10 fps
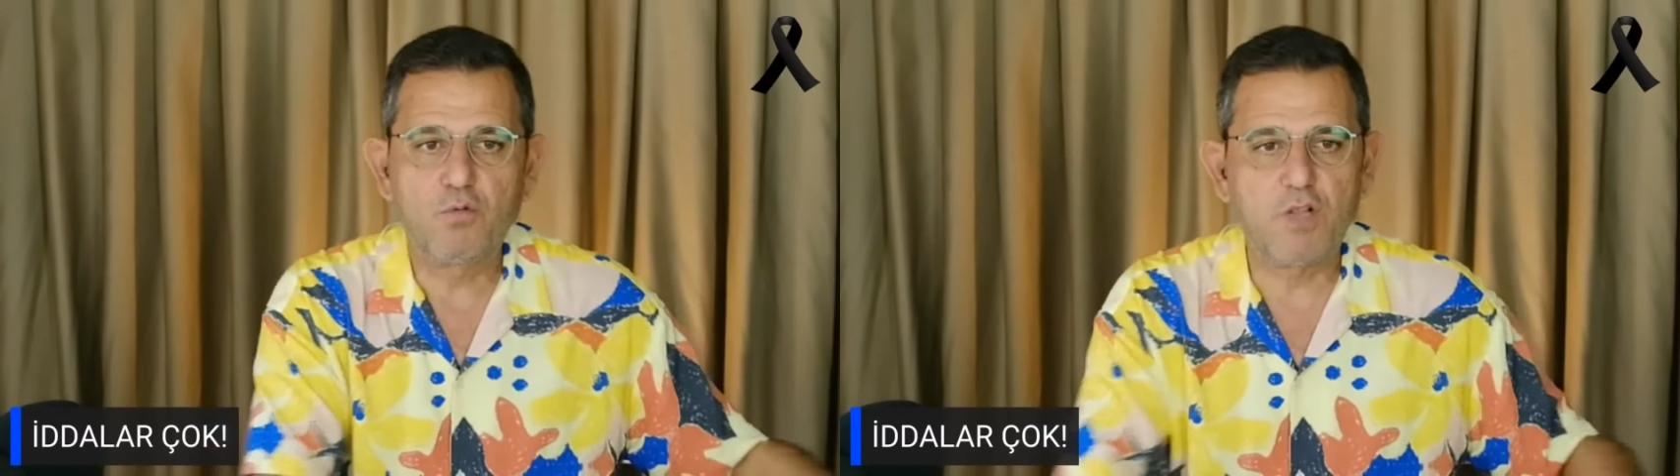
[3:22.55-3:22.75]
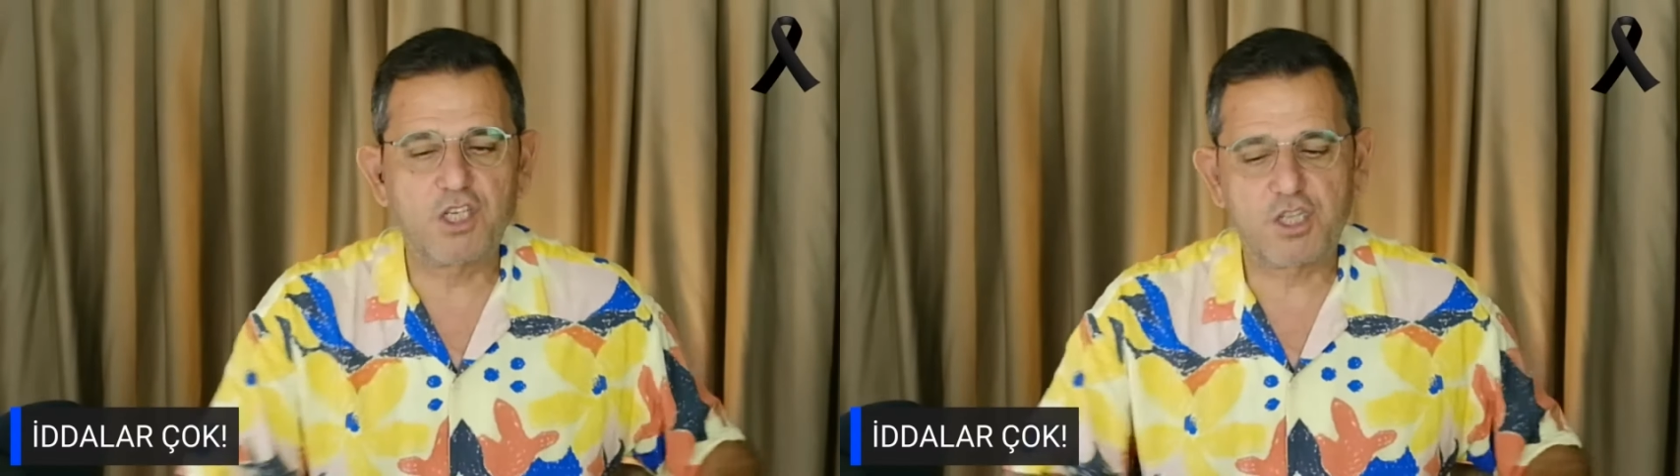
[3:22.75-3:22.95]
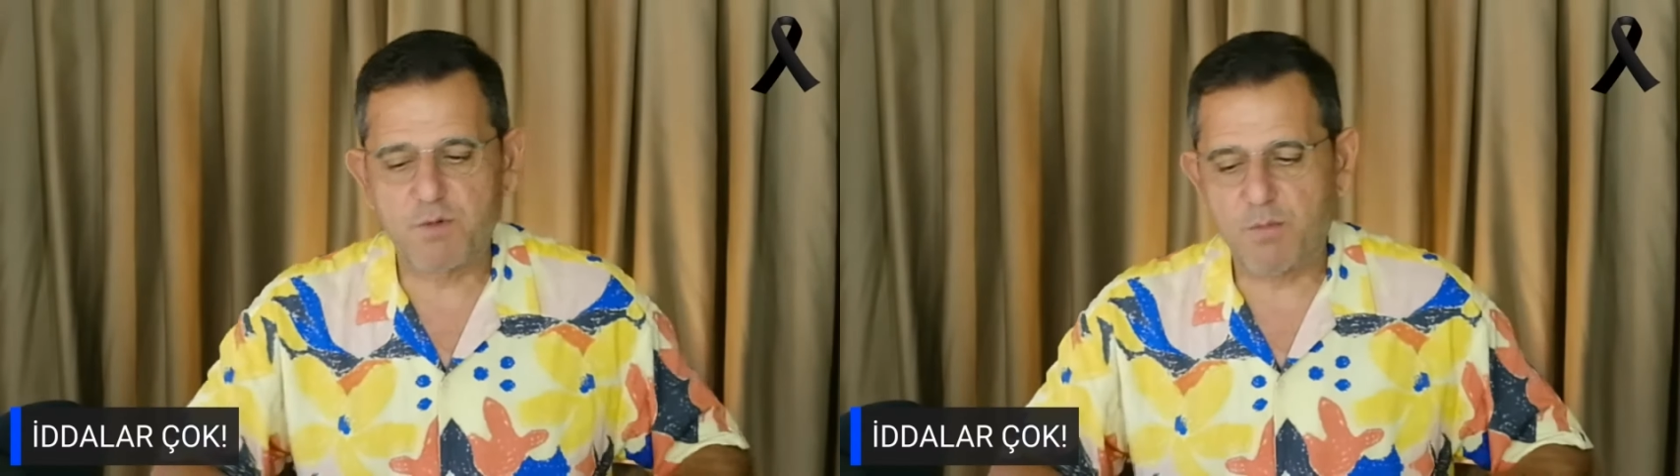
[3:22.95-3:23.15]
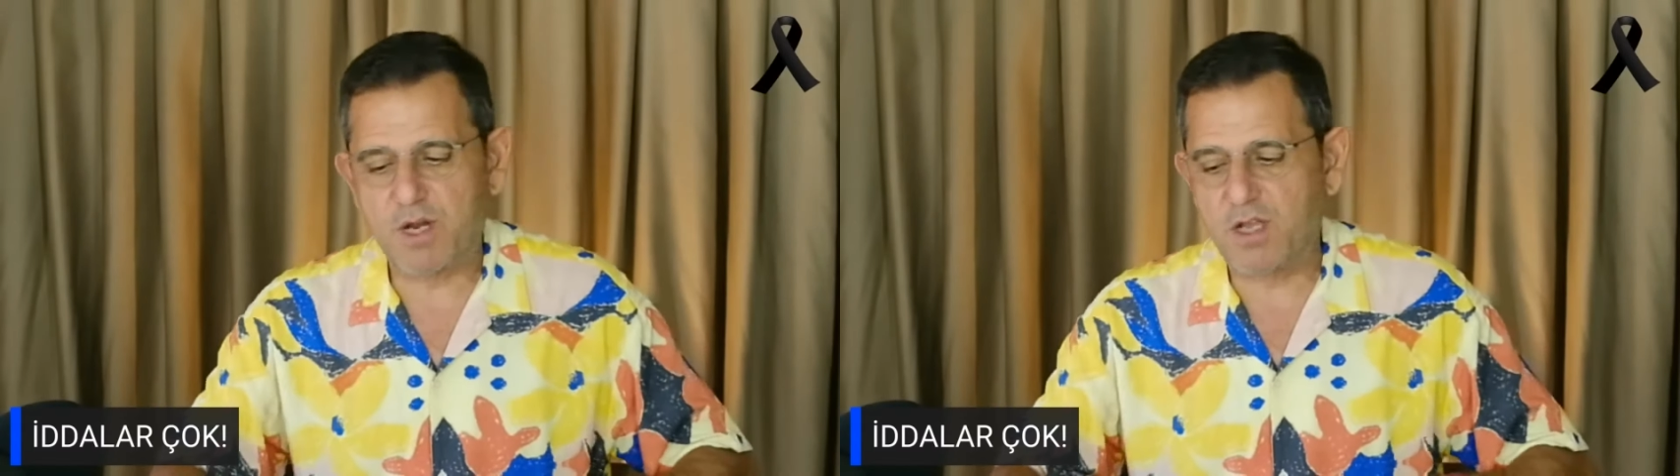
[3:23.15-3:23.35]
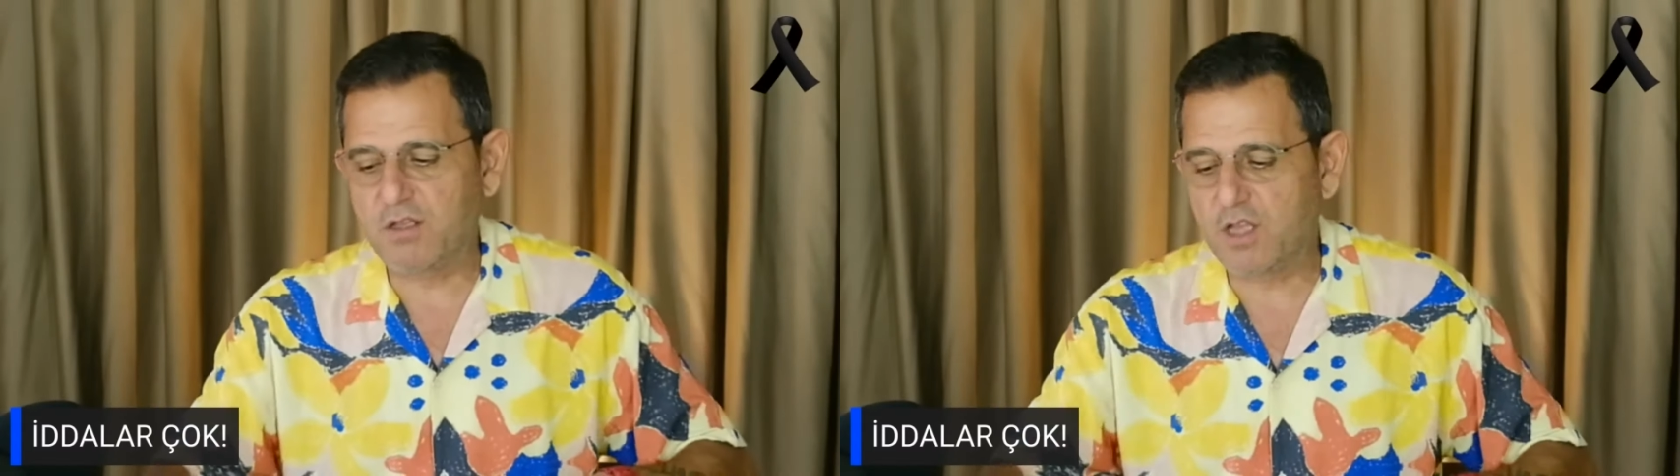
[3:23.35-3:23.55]
Ulaştırma
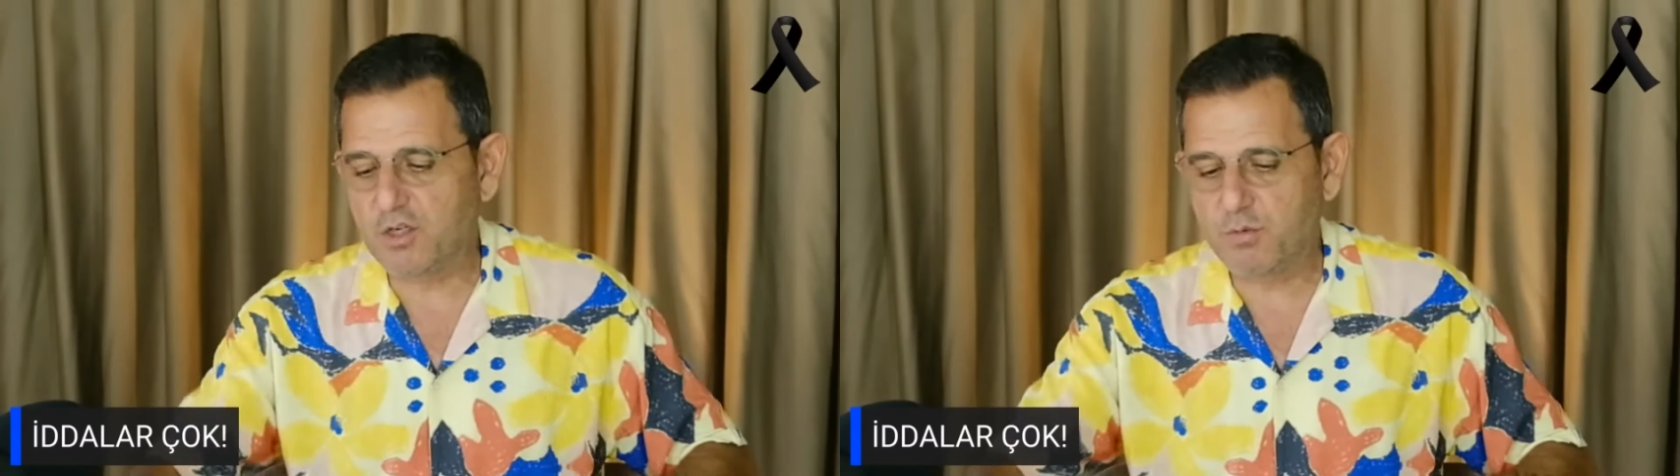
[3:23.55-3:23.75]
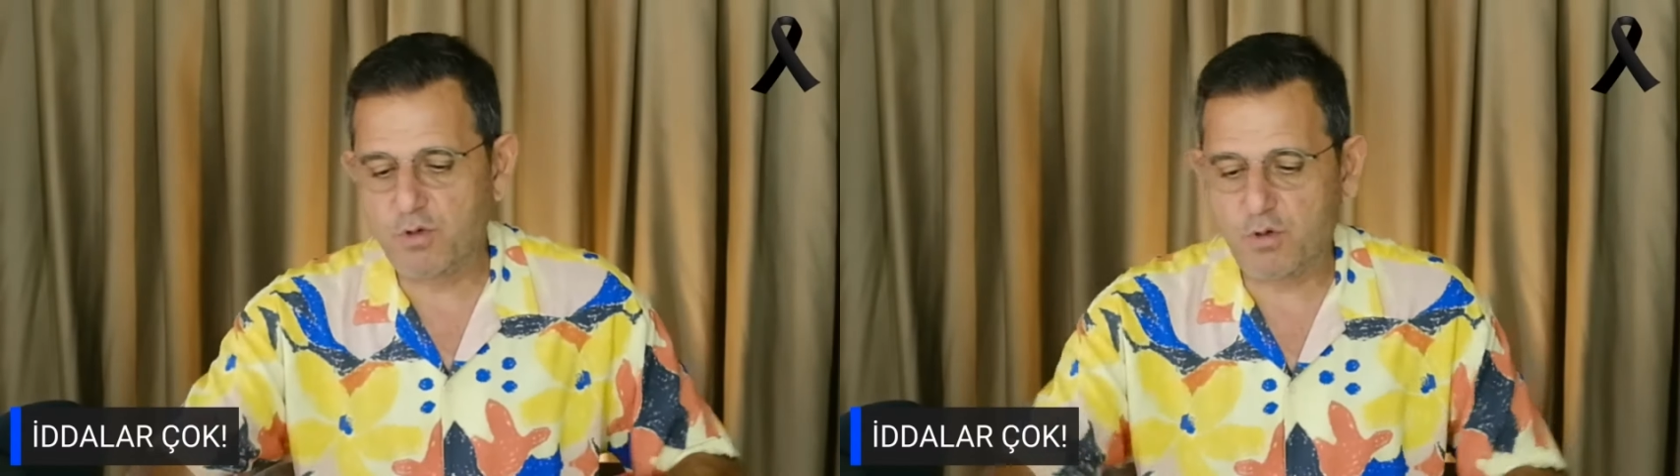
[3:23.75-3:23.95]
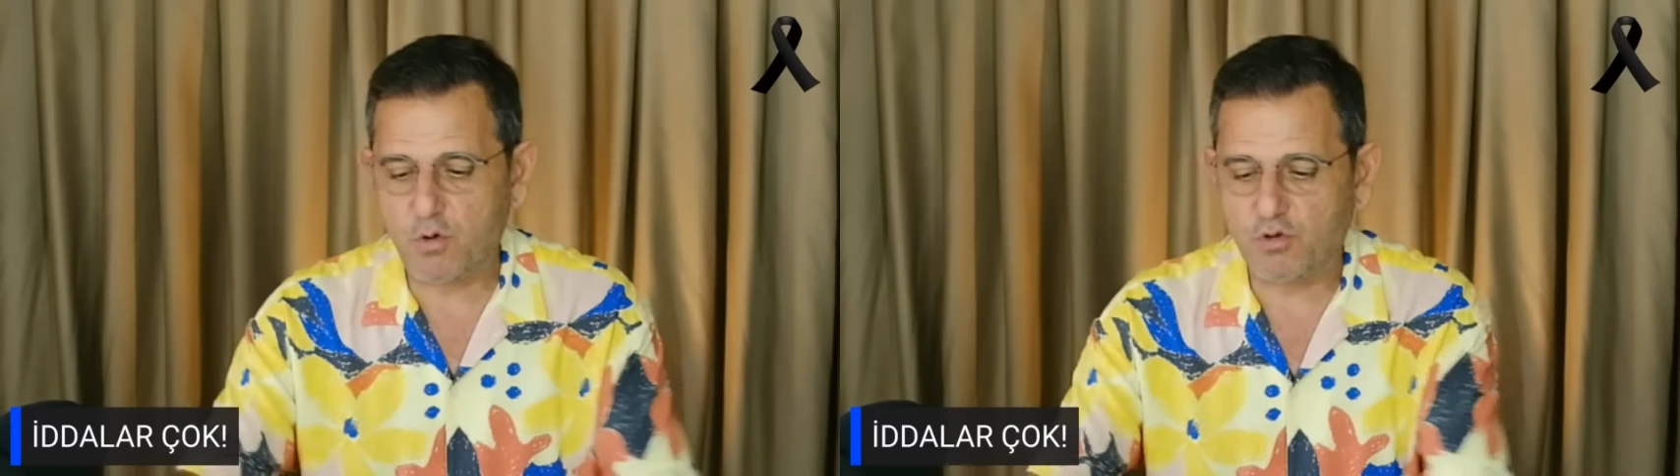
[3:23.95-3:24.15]
Bakanı danışmanı diyor ki